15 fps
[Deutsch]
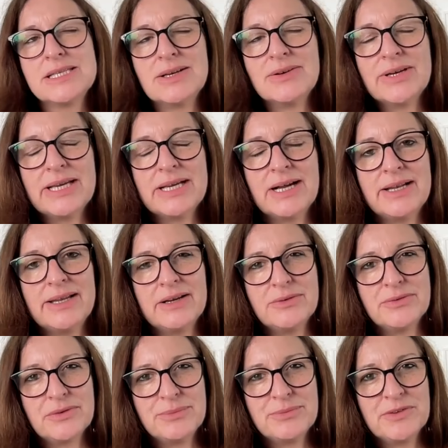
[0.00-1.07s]
Ist auch egal,
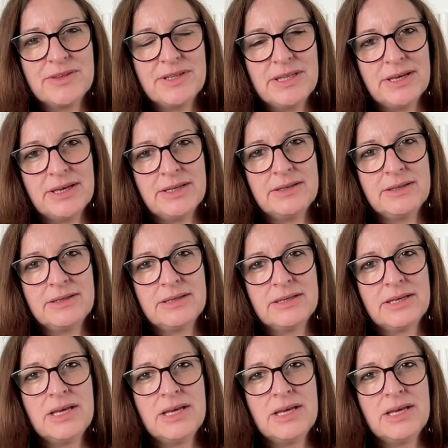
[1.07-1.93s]
darauf kommt es nicht an.